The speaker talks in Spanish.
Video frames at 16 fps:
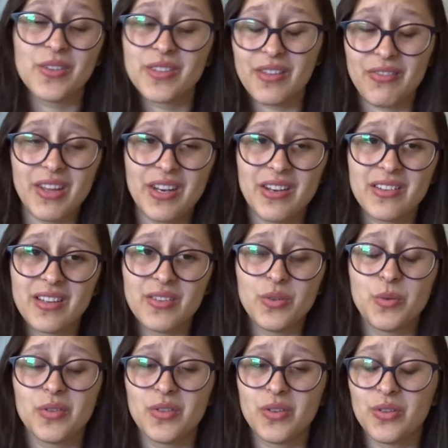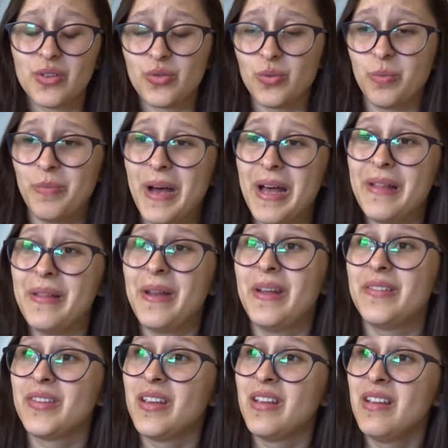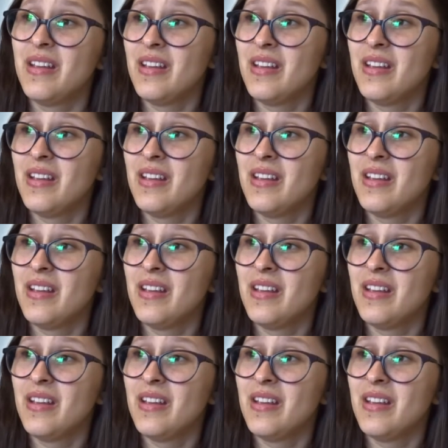entender esta situación de sus padres,